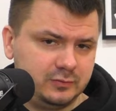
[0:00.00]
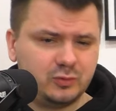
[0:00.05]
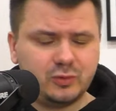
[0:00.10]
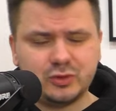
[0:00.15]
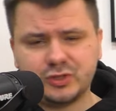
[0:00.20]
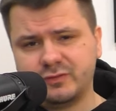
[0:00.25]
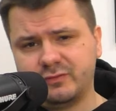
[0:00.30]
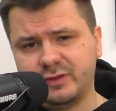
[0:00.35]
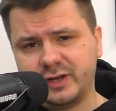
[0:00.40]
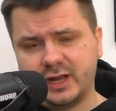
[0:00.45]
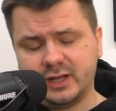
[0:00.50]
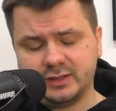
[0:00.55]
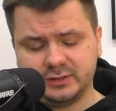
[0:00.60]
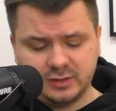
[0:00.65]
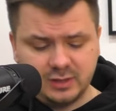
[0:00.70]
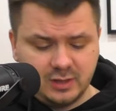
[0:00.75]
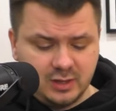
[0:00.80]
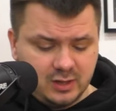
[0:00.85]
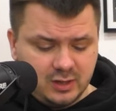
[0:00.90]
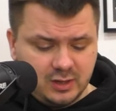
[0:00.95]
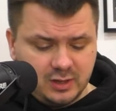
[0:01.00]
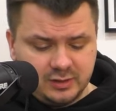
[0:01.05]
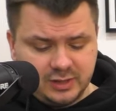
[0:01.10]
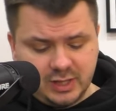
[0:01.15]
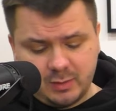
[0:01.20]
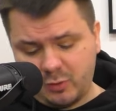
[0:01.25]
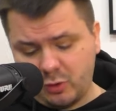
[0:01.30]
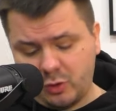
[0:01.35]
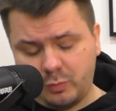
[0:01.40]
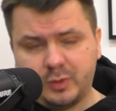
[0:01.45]
Тоже вариант.
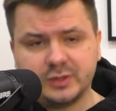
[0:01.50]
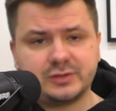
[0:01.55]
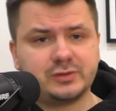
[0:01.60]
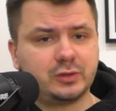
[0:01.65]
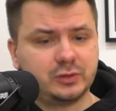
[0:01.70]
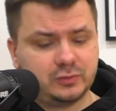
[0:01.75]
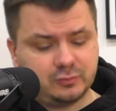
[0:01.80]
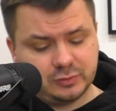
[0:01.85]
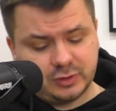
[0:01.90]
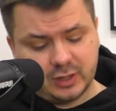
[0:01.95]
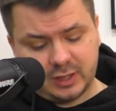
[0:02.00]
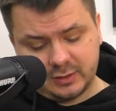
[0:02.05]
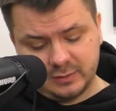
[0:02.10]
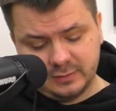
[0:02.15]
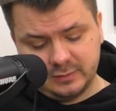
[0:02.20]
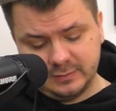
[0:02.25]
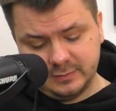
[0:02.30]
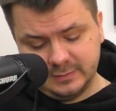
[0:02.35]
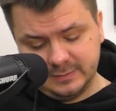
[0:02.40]
Я могу построить вот так